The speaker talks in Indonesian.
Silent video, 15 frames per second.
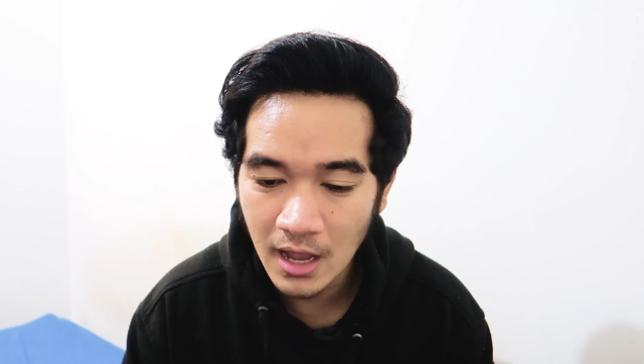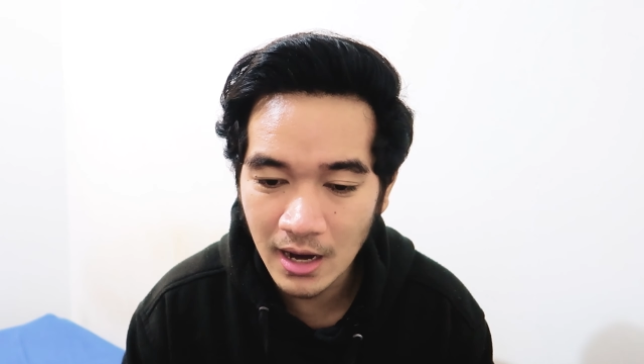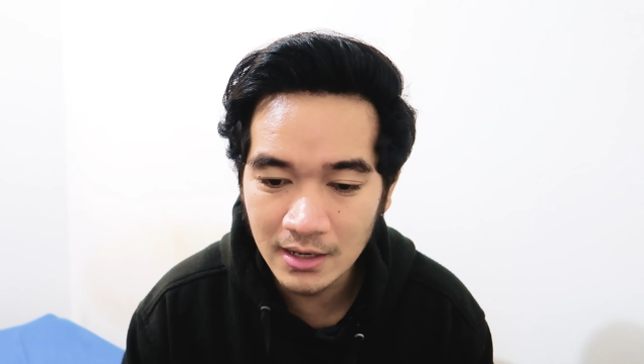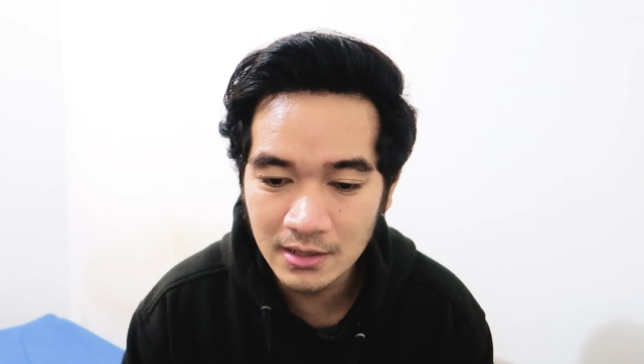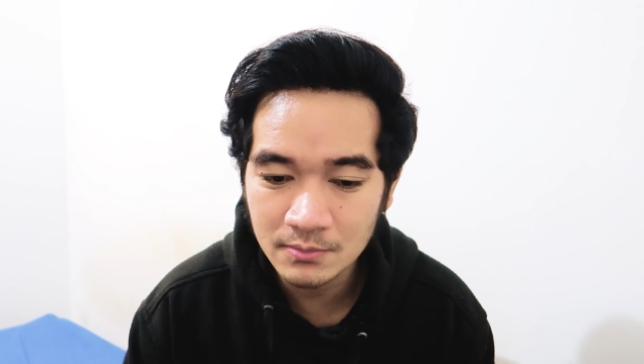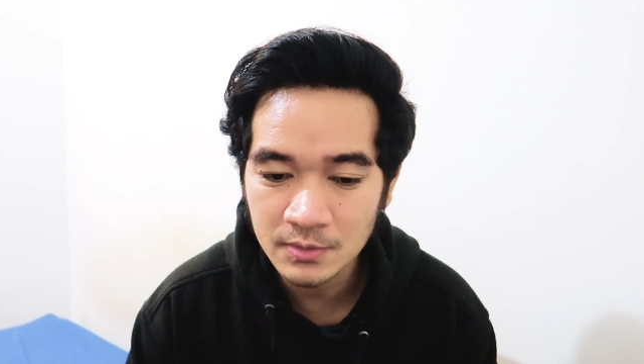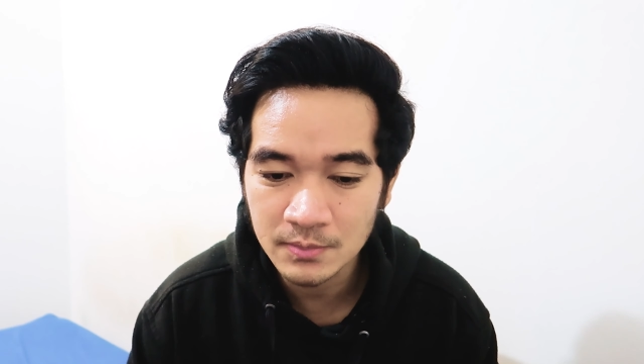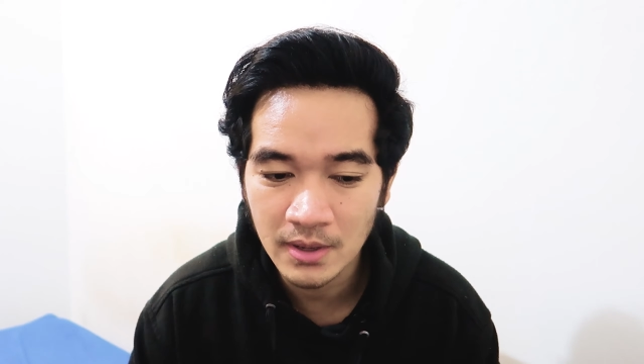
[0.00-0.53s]

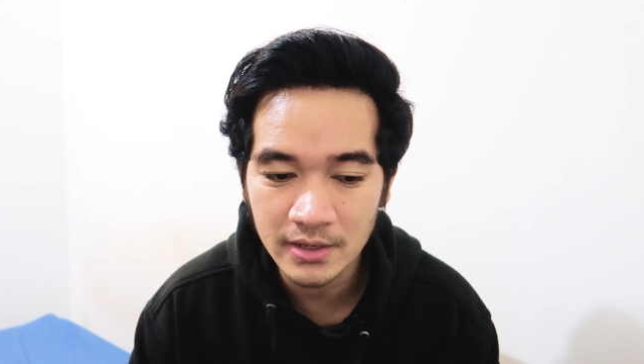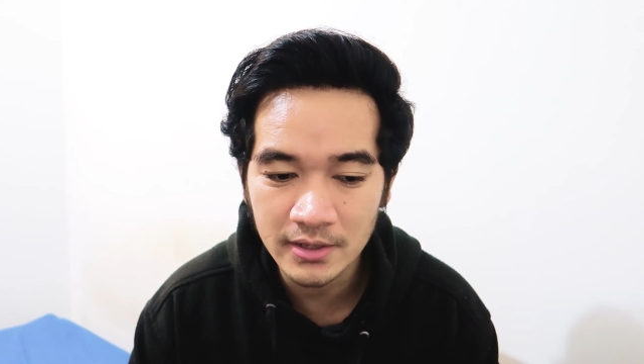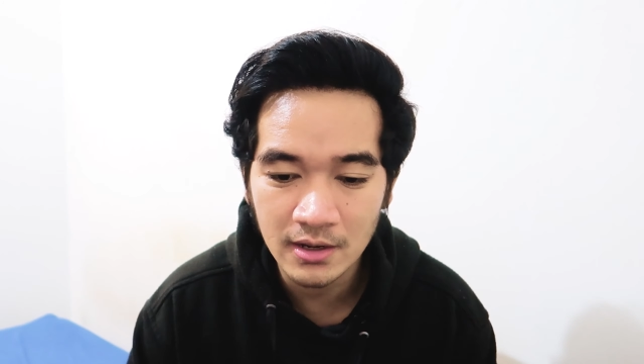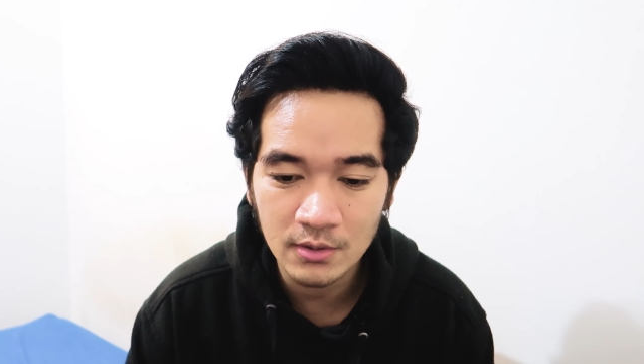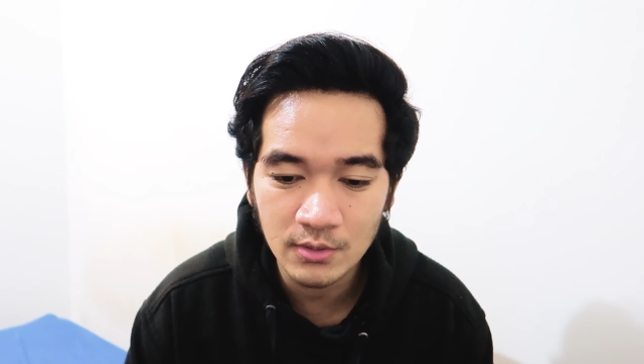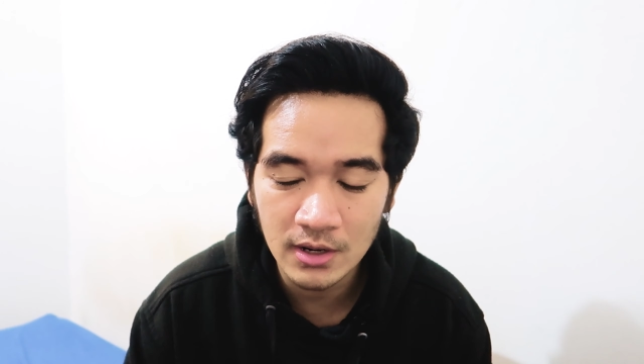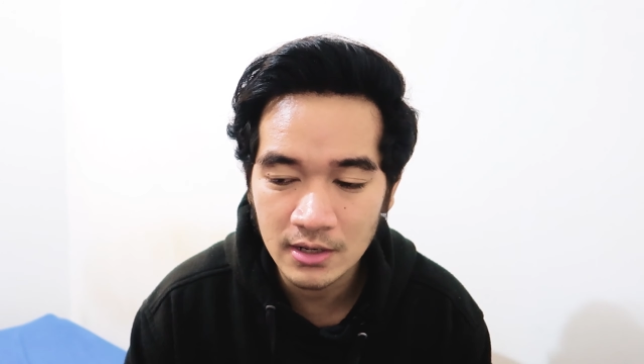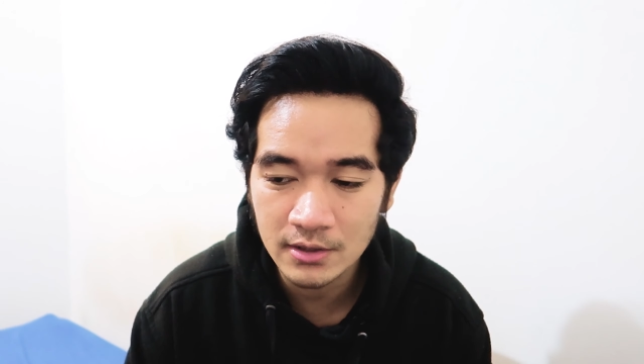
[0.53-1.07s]
akan lebih baik
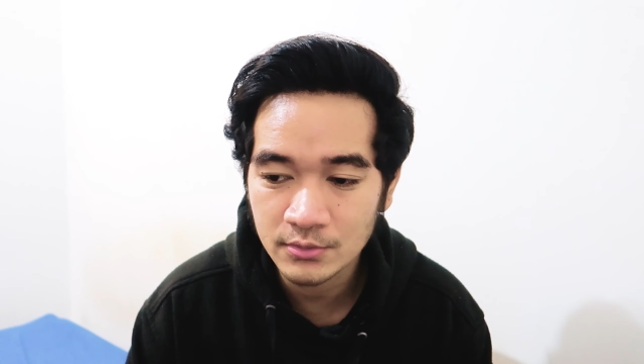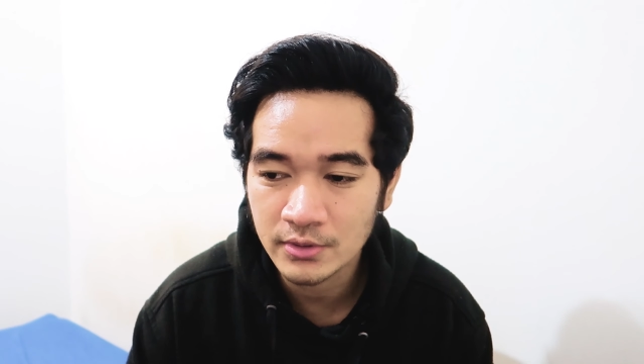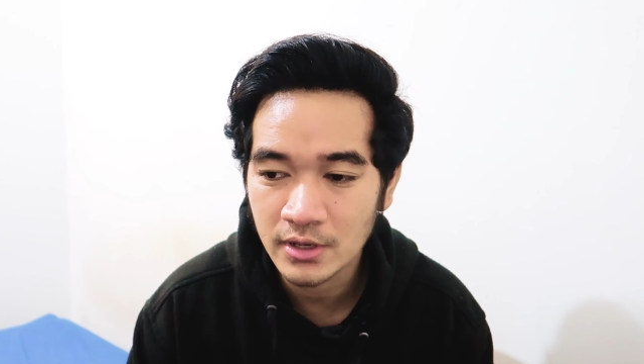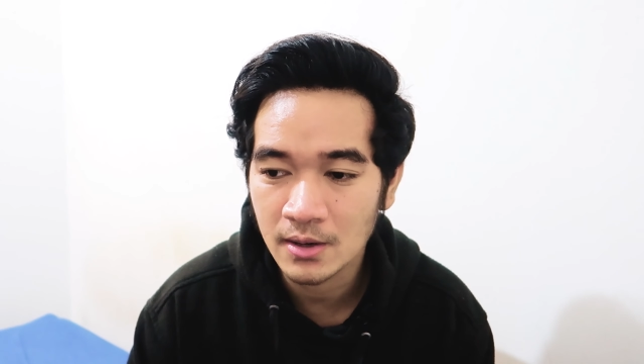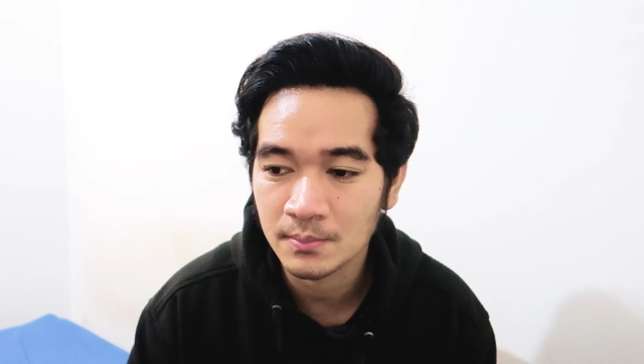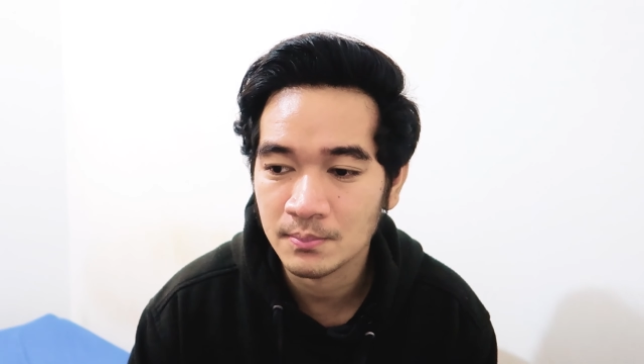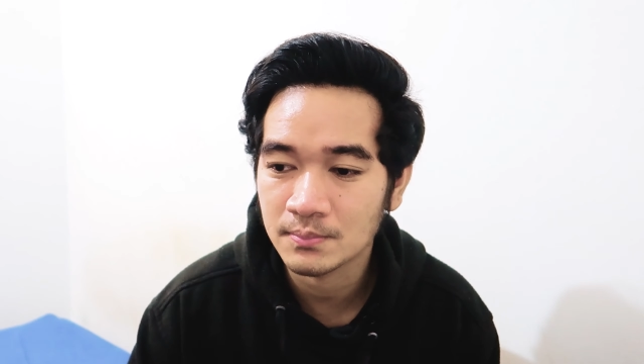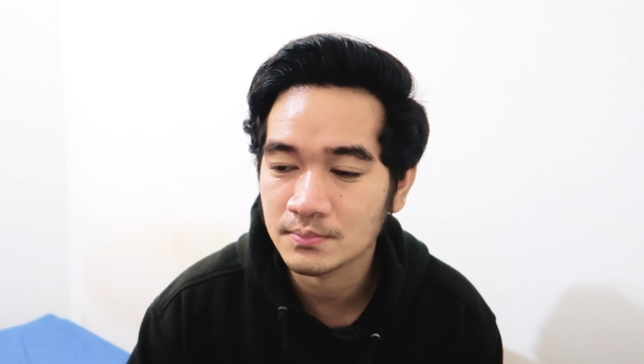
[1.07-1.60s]
kalau kalian udah